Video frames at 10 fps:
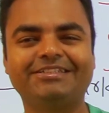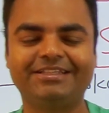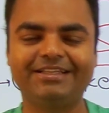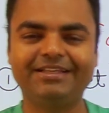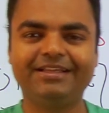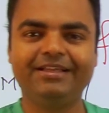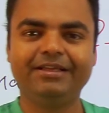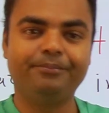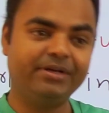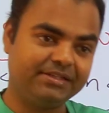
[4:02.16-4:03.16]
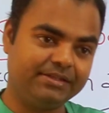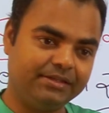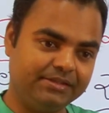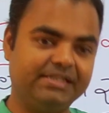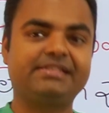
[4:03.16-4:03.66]
आता है बट
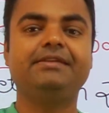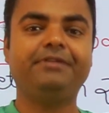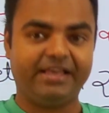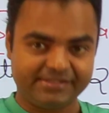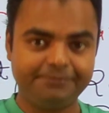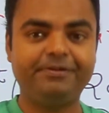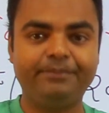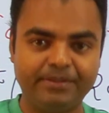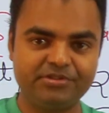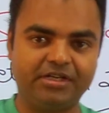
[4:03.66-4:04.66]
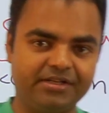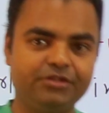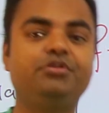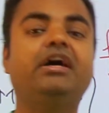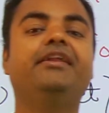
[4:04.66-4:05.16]
जैसे ऐसे फील्ड में हम जा रहे
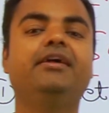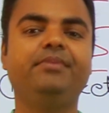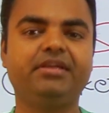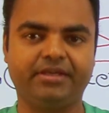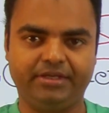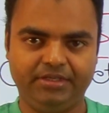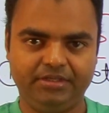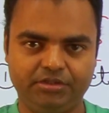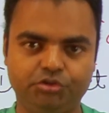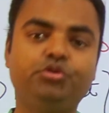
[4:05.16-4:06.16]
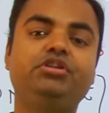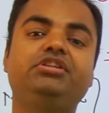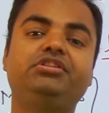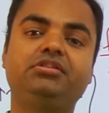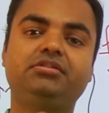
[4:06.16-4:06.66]
हैं जो डायनामिक है जो
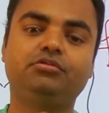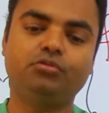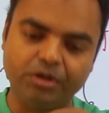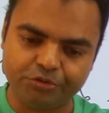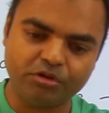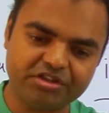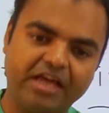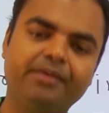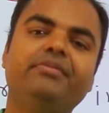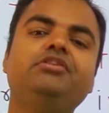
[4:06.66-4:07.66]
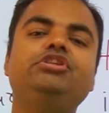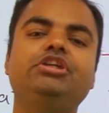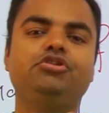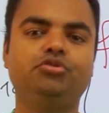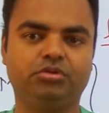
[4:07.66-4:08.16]
थोड़े थोड़े टाइम में
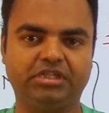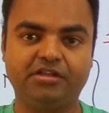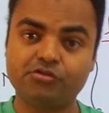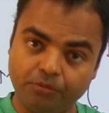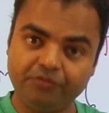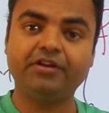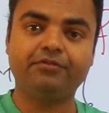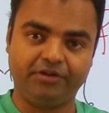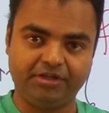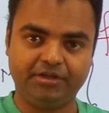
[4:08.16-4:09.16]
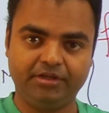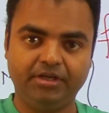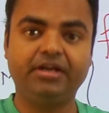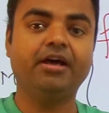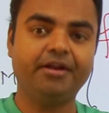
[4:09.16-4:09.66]
चेंज होता है सॉफ्टवेयर
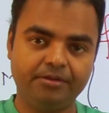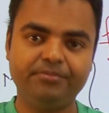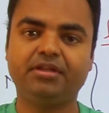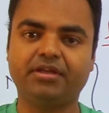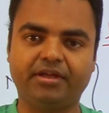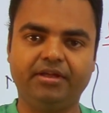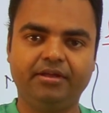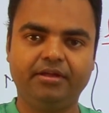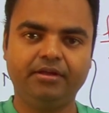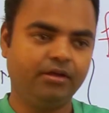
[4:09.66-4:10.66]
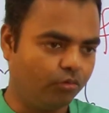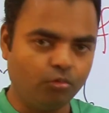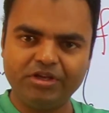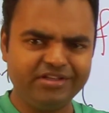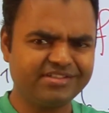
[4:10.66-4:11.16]
फील्ड डायनामिक है
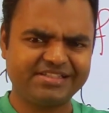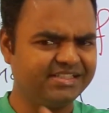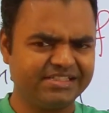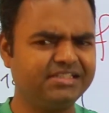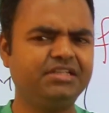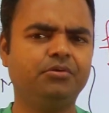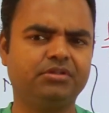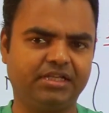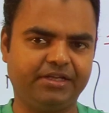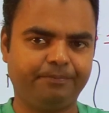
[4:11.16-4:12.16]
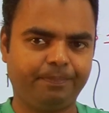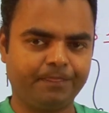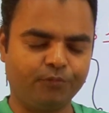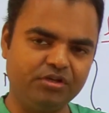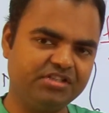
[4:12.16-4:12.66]
कोर इंडस्ट्री चेंज नहीं होता है
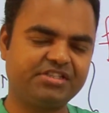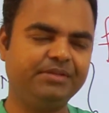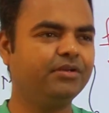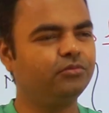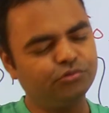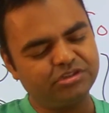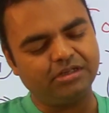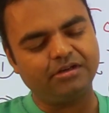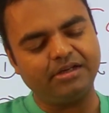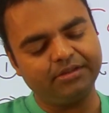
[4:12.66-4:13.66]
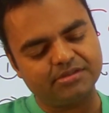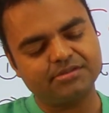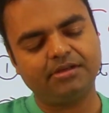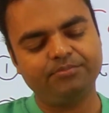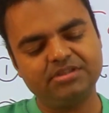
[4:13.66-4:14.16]
कोर इंडस्ट्री में जो चल रहा है दस
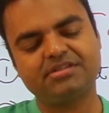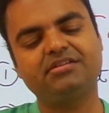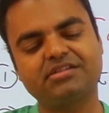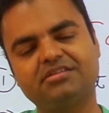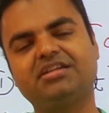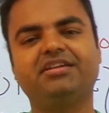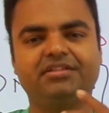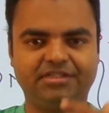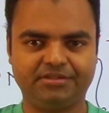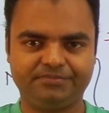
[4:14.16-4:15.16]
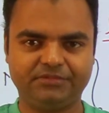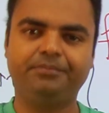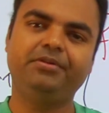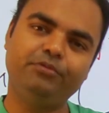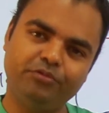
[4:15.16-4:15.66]
साल बीस साल चलता रहता है
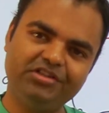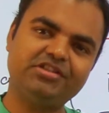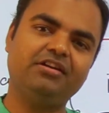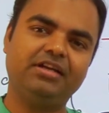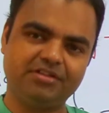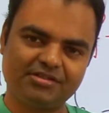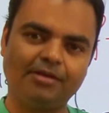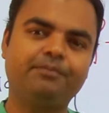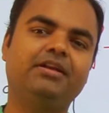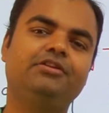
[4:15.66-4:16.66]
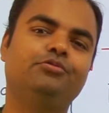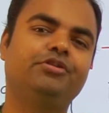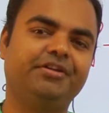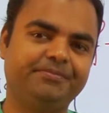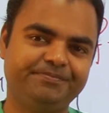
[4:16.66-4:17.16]
अभी भी वही चल रहा है दस साल पहले जो
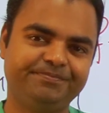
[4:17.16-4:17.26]
था